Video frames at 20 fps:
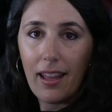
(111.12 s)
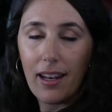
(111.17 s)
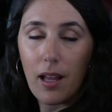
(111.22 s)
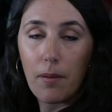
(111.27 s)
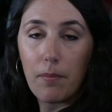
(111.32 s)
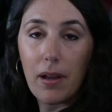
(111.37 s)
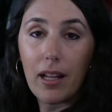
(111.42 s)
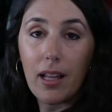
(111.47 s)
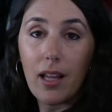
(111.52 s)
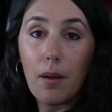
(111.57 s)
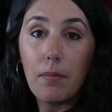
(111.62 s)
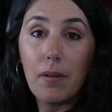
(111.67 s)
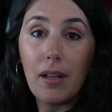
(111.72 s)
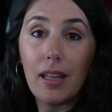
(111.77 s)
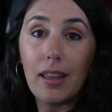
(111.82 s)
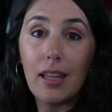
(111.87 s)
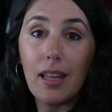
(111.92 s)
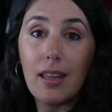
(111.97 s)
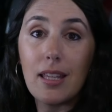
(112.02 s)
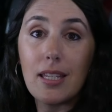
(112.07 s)
La marca
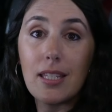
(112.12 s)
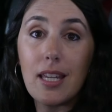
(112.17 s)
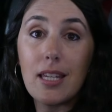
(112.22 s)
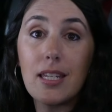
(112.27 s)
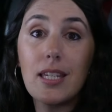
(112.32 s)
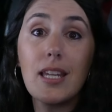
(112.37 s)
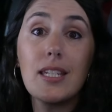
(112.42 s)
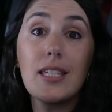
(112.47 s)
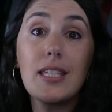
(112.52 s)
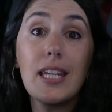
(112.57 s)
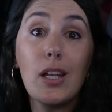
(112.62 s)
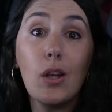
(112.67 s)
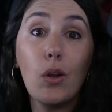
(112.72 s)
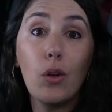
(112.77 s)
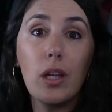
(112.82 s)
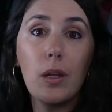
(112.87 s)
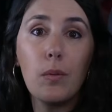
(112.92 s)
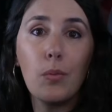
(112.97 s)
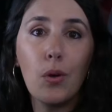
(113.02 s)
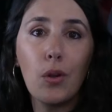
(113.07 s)
Mercedes es
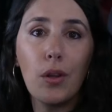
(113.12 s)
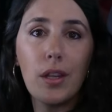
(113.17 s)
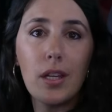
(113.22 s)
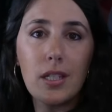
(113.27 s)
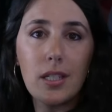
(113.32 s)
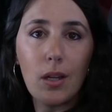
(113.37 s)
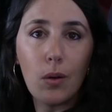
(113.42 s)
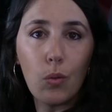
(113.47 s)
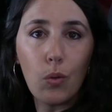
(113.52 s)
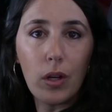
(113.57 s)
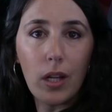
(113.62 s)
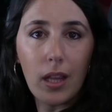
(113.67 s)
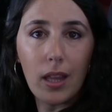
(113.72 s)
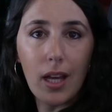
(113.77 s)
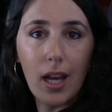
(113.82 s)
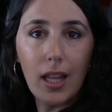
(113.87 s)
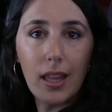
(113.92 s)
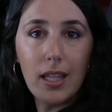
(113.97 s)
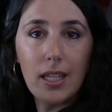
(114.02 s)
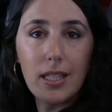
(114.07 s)
sinónimo de
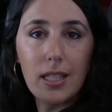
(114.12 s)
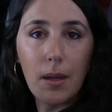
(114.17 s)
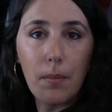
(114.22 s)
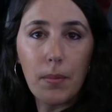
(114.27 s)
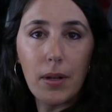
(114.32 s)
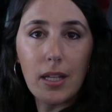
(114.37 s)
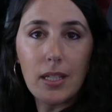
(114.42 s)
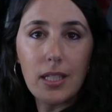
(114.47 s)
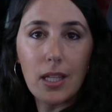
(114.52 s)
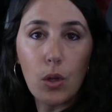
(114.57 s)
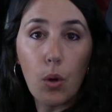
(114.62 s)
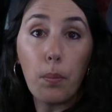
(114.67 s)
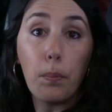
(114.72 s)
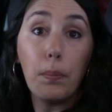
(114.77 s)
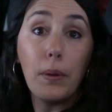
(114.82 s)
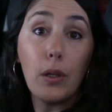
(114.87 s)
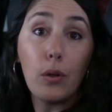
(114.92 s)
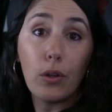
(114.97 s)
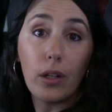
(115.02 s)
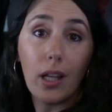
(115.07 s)
seguridad y siempre han sido
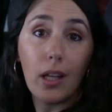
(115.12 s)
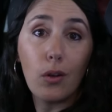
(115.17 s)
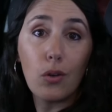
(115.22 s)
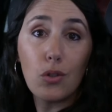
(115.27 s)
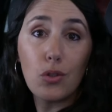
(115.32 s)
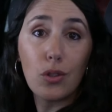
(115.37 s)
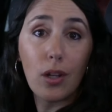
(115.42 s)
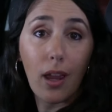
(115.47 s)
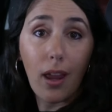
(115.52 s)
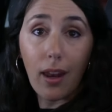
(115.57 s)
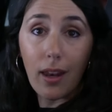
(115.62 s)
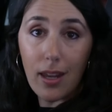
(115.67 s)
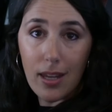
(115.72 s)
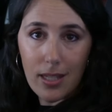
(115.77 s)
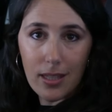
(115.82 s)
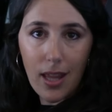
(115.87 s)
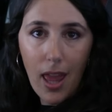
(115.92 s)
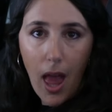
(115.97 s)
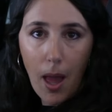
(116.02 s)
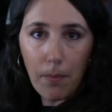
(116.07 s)
pioneros en
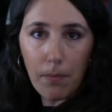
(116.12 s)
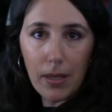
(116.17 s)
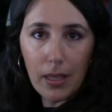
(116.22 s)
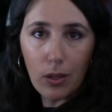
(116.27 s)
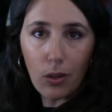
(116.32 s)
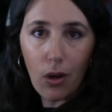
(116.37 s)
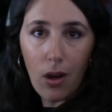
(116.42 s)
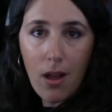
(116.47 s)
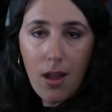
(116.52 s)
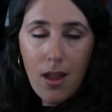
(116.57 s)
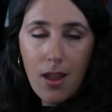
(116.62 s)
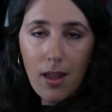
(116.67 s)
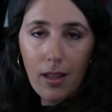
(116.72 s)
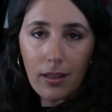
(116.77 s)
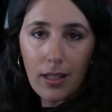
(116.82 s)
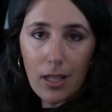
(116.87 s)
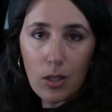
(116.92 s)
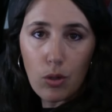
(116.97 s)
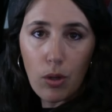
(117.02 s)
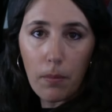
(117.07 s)
este ámbito.
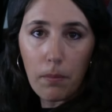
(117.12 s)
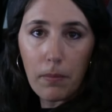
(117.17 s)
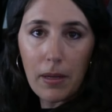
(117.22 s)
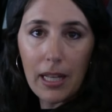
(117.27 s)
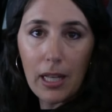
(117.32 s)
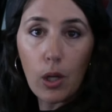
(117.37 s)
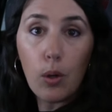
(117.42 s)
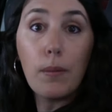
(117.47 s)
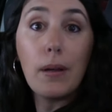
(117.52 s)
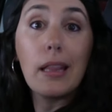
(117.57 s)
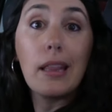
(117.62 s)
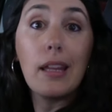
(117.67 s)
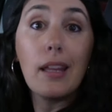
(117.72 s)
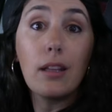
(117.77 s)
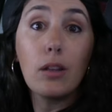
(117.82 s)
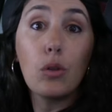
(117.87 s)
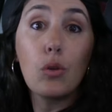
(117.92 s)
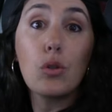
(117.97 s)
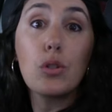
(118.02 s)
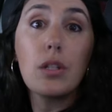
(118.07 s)
De hecho, en
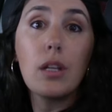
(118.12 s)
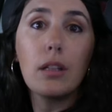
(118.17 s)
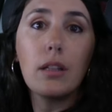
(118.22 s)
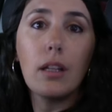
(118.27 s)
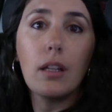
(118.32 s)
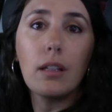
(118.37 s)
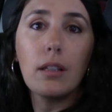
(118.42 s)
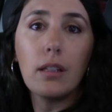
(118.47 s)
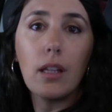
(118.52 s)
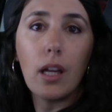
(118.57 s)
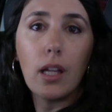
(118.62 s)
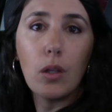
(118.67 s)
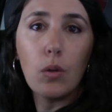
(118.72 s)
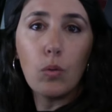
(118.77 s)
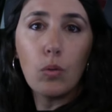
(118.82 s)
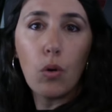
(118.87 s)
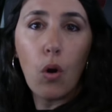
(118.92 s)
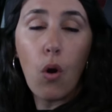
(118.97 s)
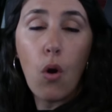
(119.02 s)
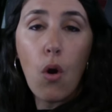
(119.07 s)

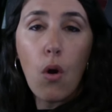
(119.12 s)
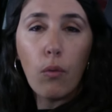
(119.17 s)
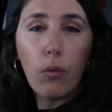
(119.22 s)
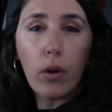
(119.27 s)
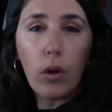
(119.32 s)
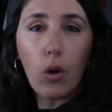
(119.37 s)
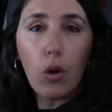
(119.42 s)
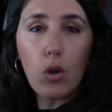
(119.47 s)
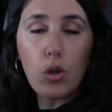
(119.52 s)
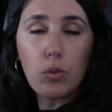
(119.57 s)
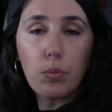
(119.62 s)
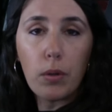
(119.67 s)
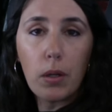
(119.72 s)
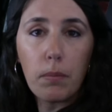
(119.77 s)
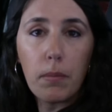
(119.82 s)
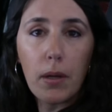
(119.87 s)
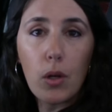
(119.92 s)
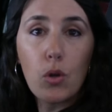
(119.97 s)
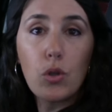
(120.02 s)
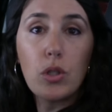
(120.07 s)
1971 fueron los
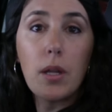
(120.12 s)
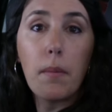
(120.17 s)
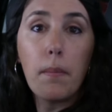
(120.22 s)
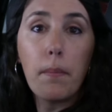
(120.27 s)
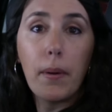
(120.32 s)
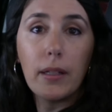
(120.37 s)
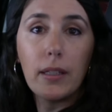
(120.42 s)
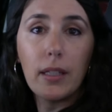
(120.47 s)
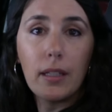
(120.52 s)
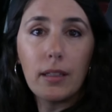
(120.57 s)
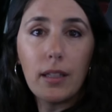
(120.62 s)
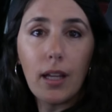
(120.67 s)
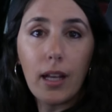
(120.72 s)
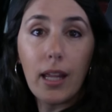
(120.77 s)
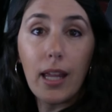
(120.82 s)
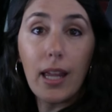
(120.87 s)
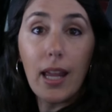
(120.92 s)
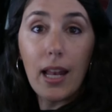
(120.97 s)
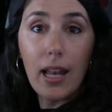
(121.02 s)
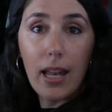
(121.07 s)
primeros en
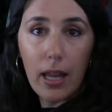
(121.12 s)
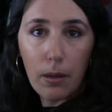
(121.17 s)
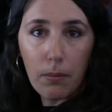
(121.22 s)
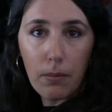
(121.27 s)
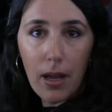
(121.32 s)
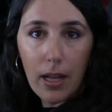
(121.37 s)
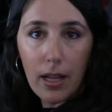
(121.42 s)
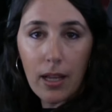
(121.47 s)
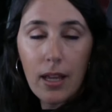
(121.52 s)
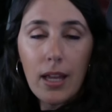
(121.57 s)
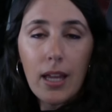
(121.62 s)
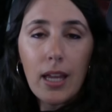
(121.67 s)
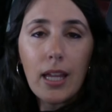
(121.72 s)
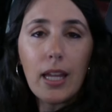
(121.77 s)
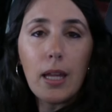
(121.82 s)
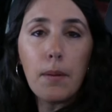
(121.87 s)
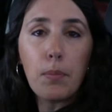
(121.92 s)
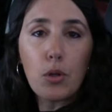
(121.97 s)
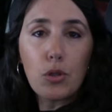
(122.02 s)
patentar el airbag y